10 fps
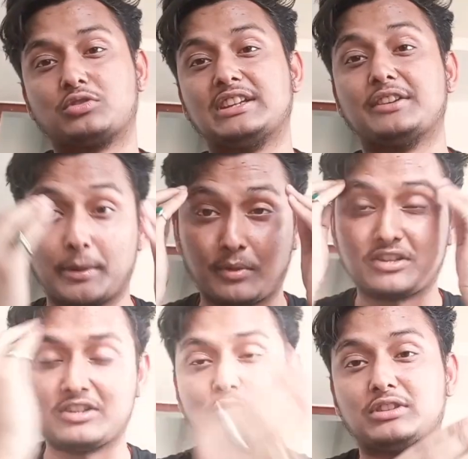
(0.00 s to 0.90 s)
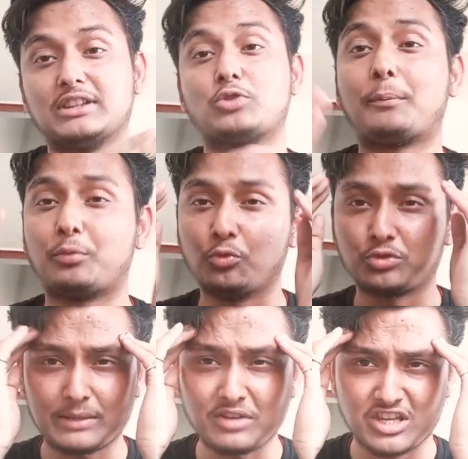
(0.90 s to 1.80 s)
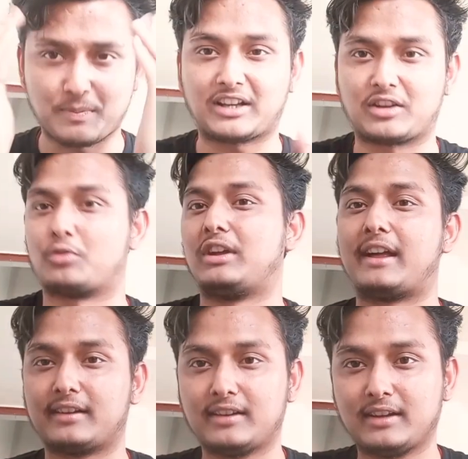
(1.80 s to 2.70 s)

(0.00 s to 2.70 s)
होती है फेवरेट चीज़ होती है तो आप उसका भी रिस्पेक्ट करो यार